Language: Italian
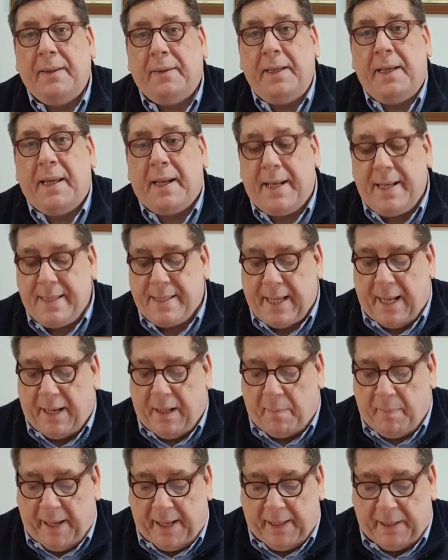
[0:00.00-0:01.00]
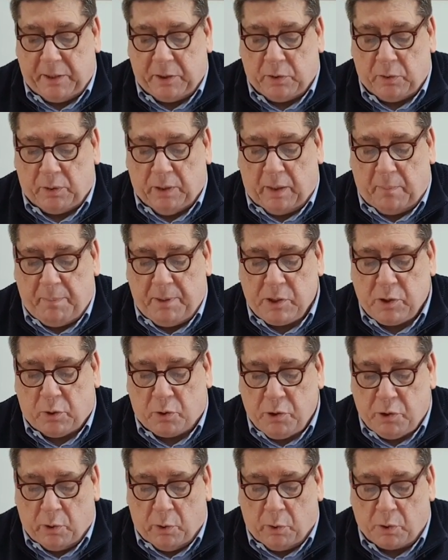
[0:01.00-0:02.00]
di risanamento del
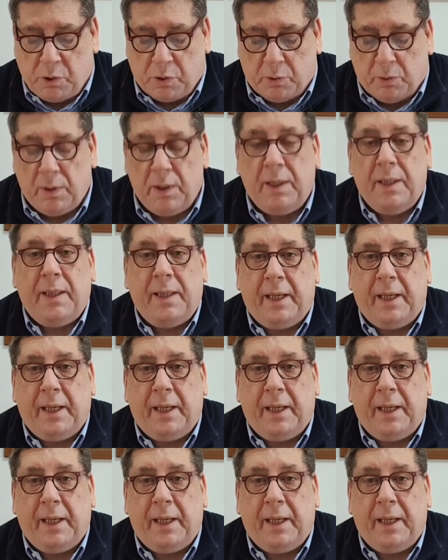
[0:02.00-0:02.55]
bisognoso